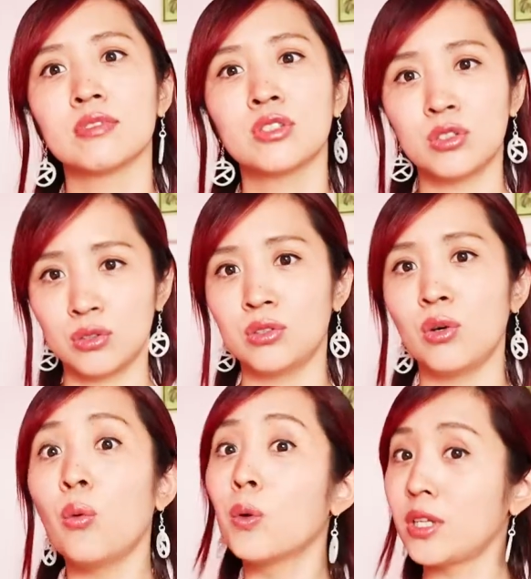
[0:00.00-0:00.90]
す
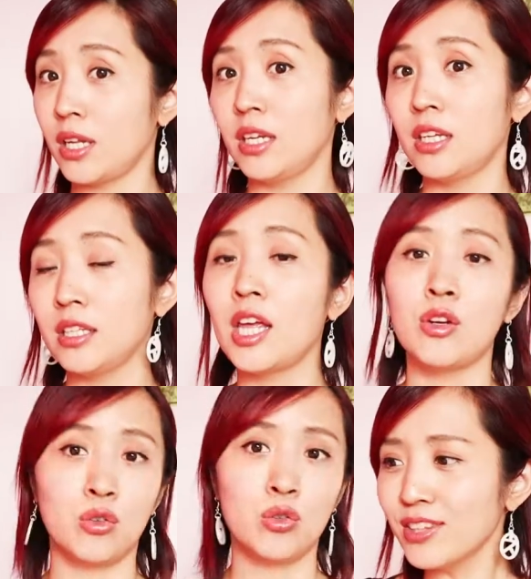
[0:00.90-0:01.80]
ぐ表に出る。